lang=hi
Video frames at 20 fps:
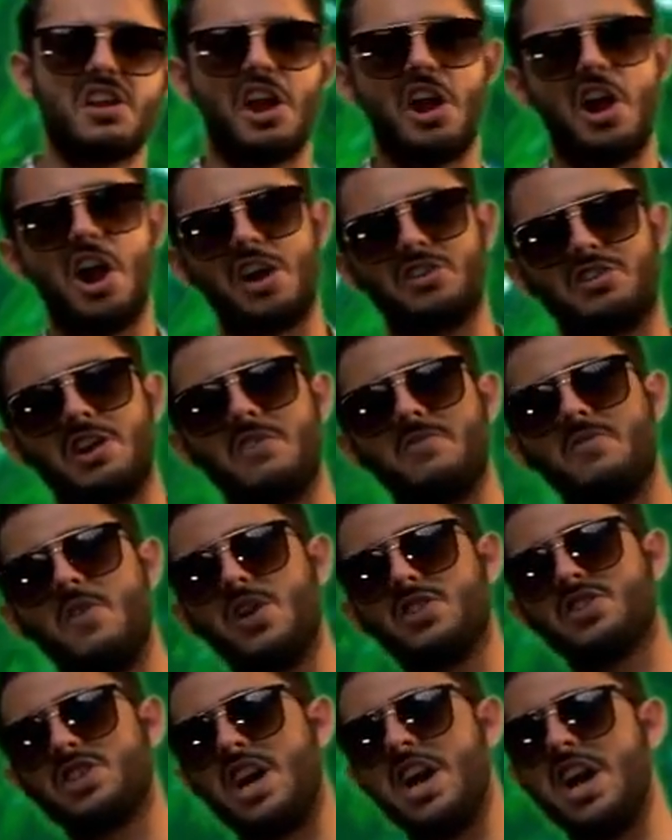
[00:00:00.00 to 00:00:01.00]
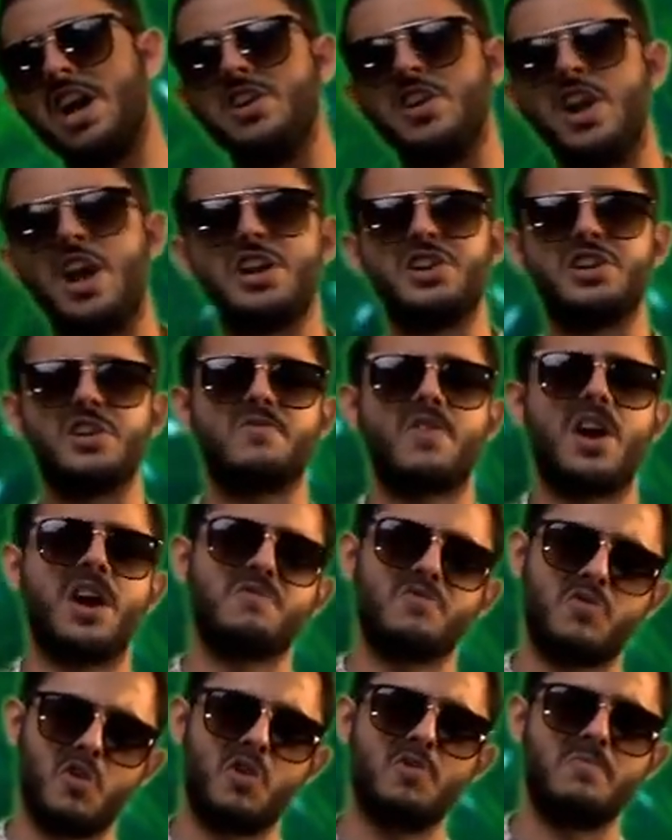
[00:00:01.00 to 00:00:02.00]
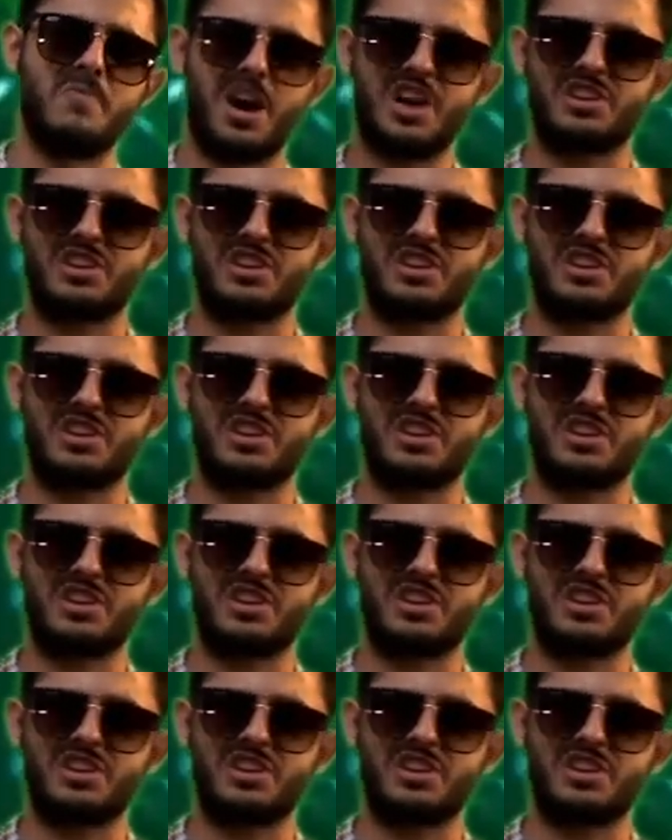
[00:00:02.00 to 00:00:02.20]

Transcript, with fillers: ये आर्टिक फॉक्स का एन नाइनटी फाइव गोल्ड